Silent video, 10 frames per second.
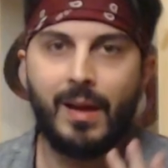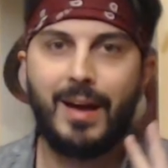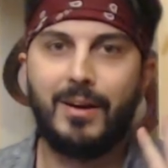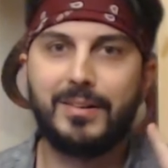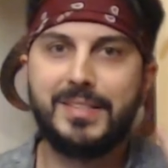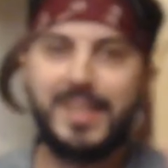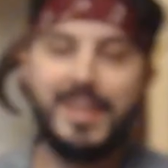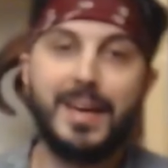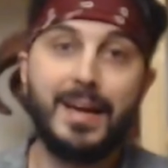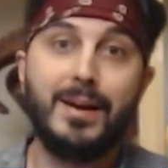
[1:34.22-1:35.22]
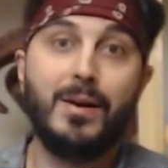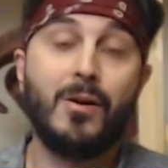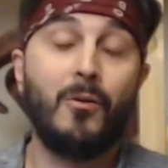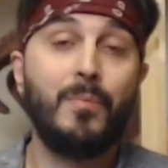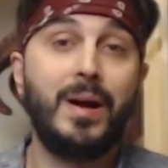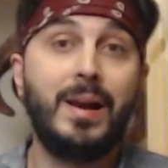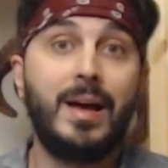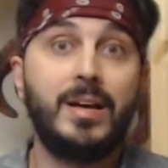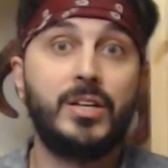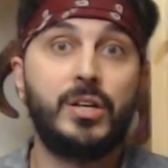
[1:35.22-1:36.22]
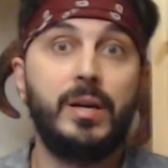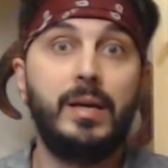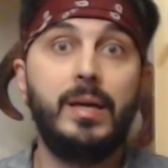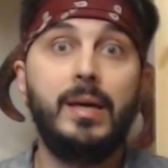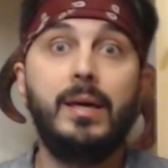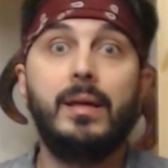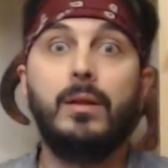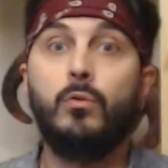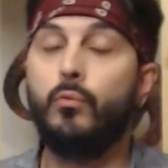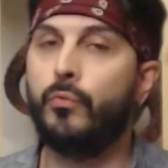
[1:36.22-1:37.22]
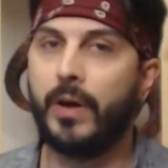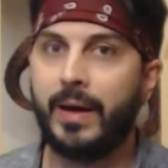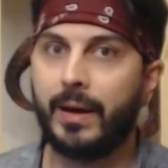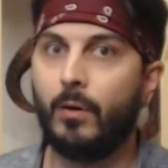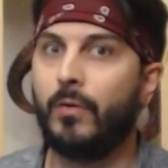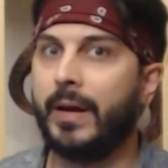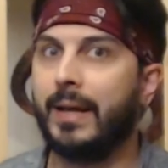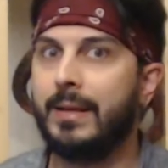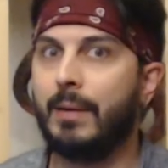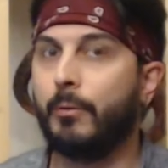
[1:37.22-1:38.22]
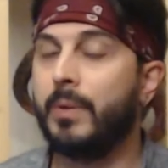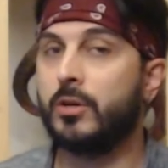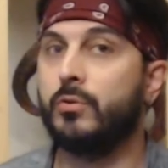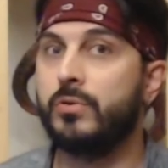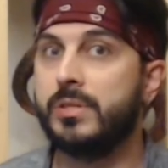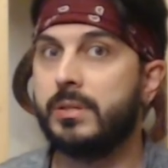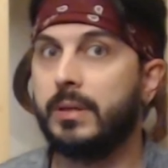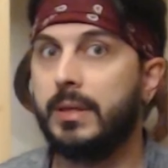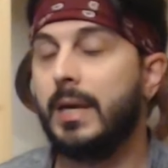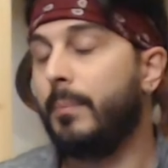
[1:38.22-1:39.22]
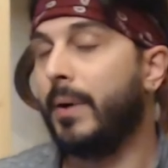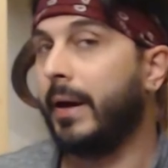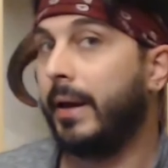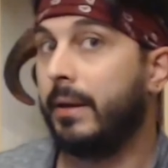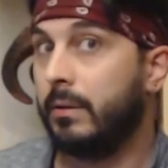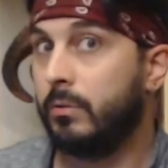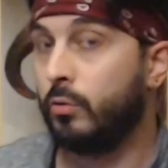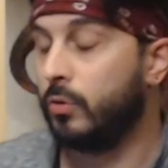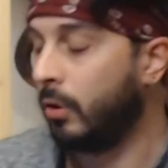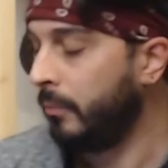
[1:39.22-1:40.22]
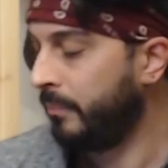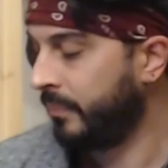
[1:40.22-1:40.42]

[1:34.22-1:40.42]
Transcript: Alors, ça y est, l'emballage est ouvert. On va regarder la première chose qui apparaît dedans.